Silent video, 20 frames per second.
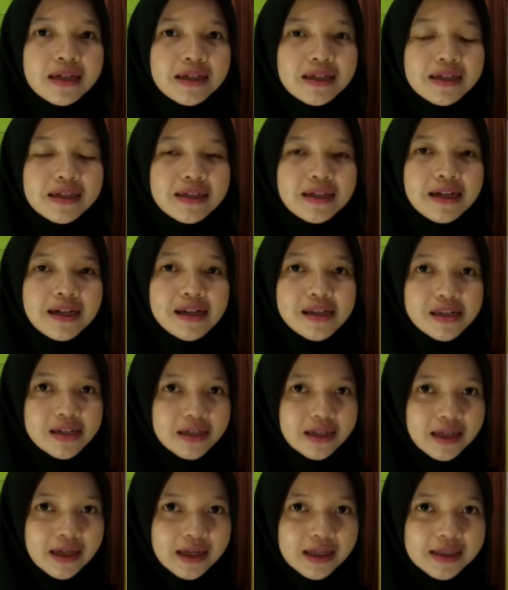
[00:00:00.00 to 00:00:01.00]
e, dengan
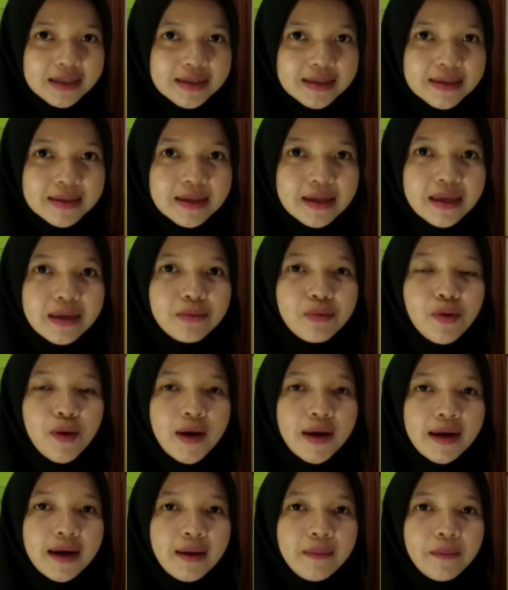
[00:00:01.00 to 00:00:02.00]
jelas. Ibu
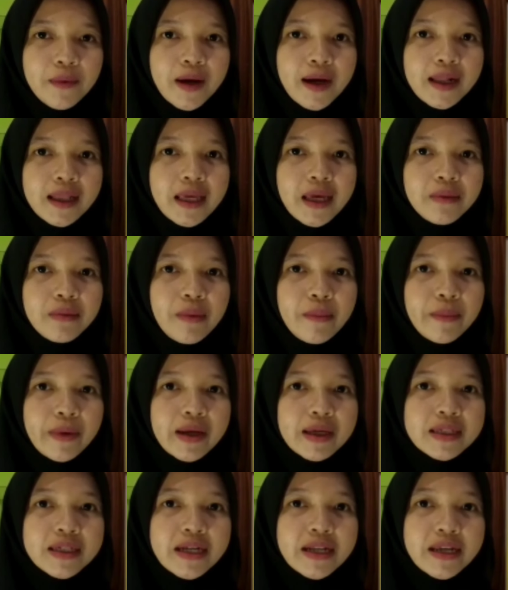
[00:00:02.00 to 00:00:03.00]
harap kalian
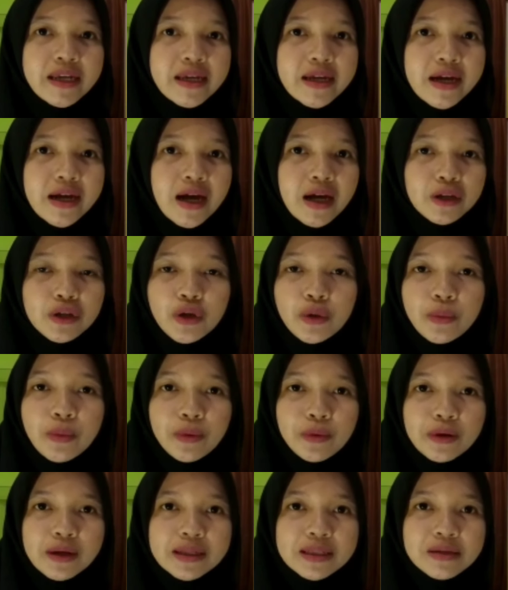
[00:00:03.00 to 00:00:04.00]
mempelajarinya atau
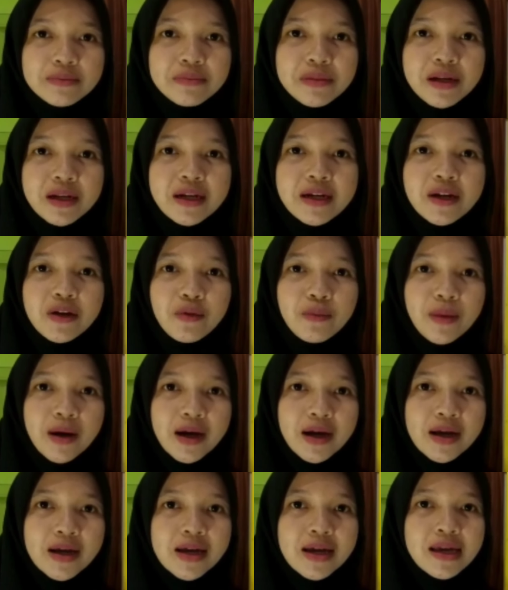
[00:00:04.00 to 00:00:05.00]
mengulas kembali di
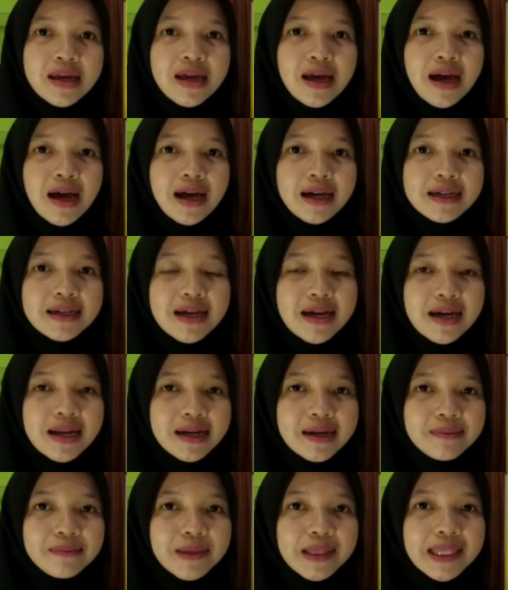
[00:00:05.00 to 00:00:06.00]
rumah
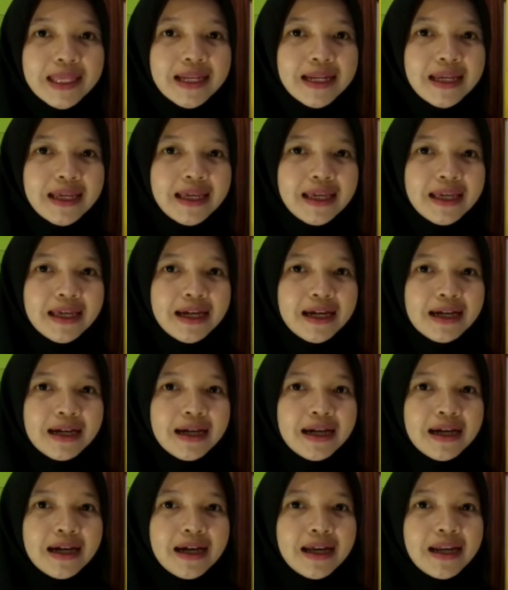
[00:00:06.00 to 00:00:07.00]
agar materi yang
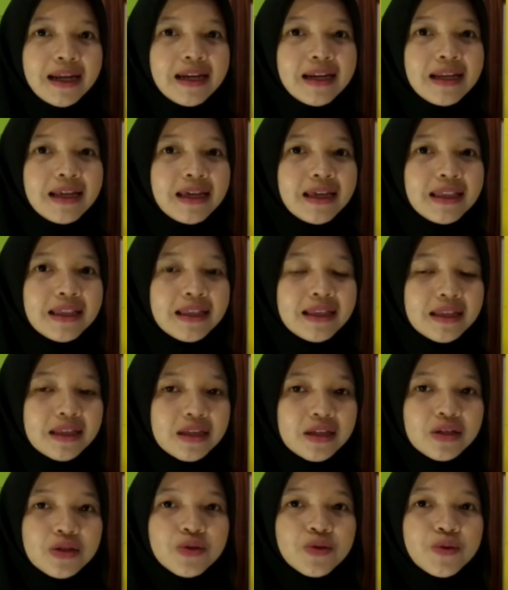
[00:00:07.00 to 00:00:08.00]
hari ini
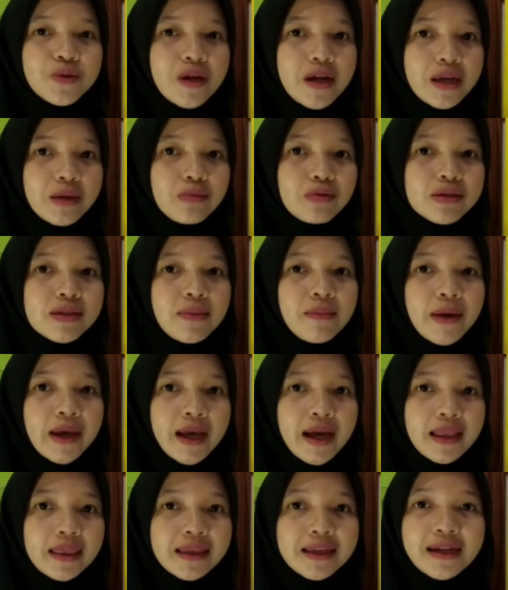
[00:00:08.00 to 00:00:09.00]
sudah Ibu
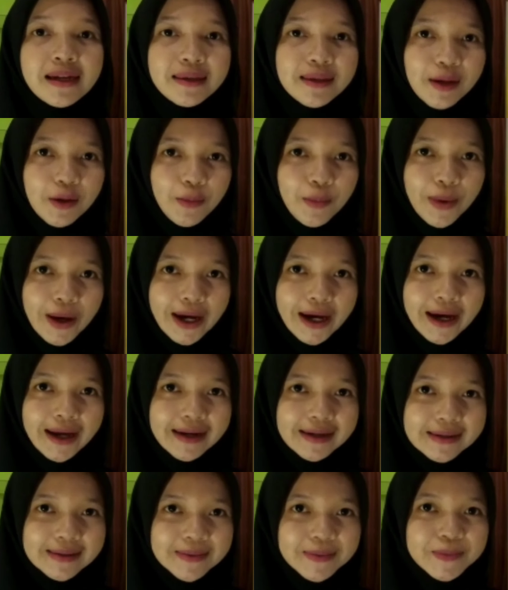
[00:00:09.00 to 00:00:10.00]
sampaikan tidak
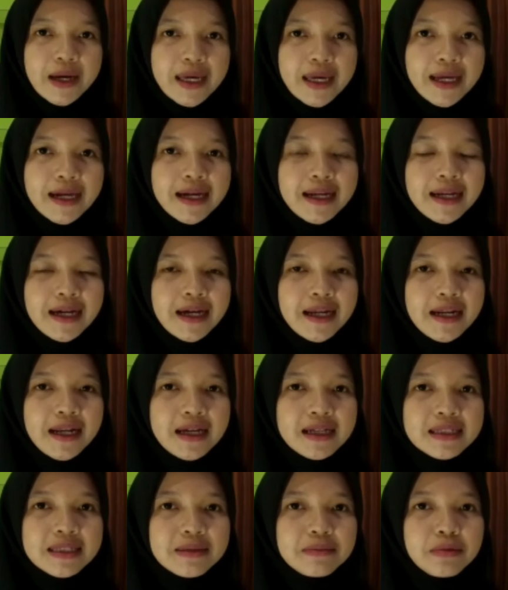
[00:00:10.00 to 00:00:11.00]
terlupakan. Baik
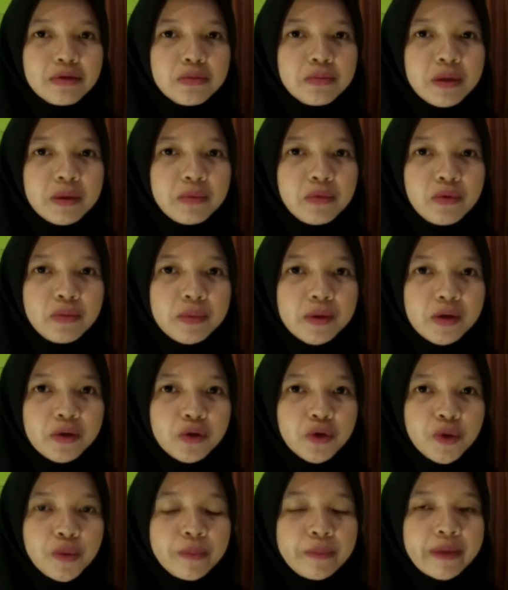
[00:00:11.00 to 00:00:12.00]
anak-anak, sebelum Ibu
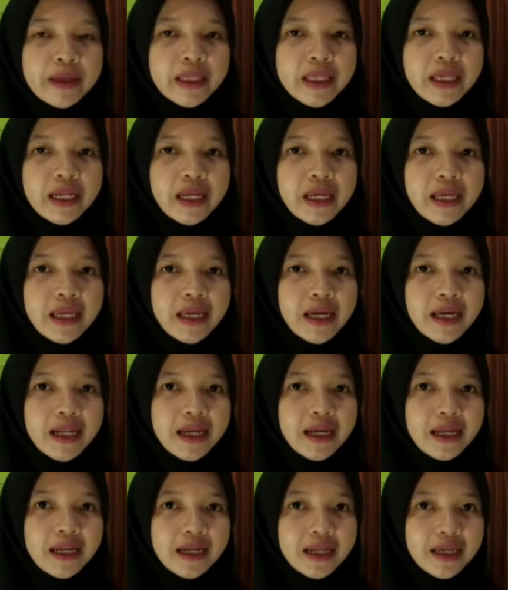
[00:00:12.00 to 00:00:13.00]
menutup materi
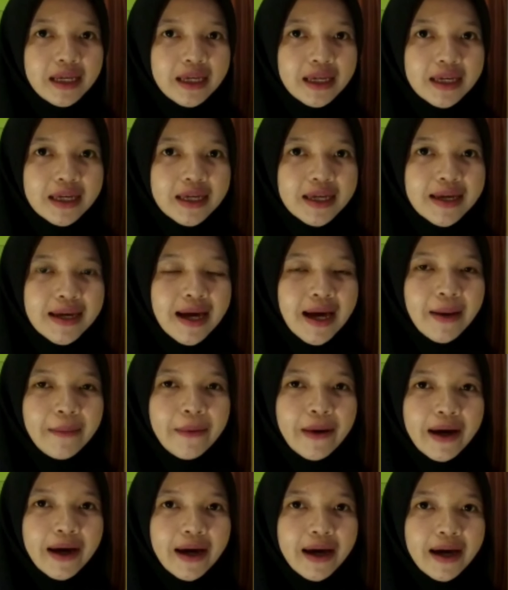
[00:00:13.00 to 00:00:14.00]
hari ini,
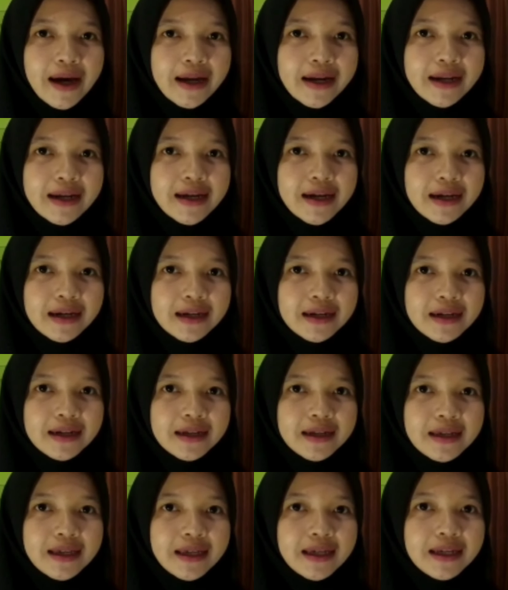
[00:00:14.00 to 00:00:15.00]
Apakah ada yang
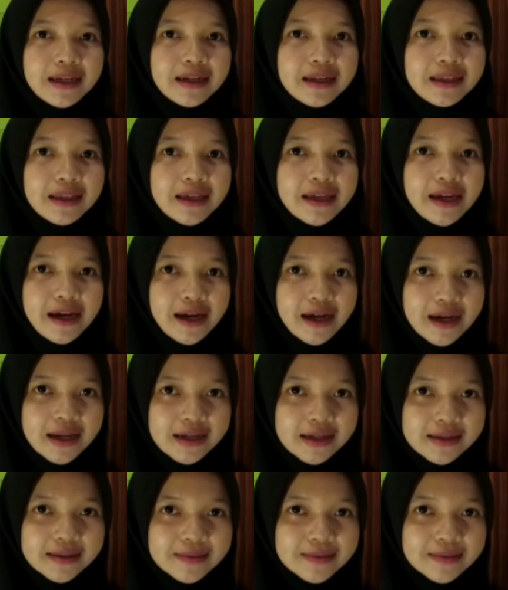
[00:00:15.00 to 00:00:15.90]
ingin ditanyakan?